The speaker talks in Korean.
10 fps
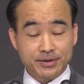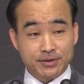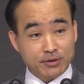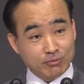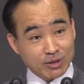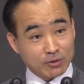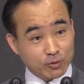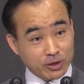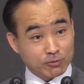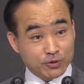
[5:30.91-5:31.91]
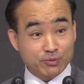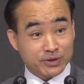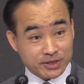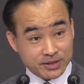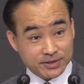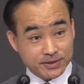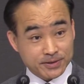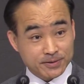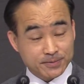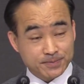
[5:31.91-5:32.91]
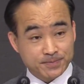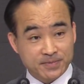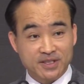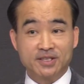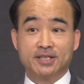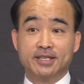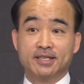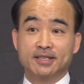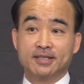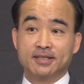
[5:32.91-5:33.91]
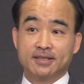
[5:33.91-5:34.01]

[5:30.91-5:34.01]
그런 말을 우리가 웃으면서 했어요. 근데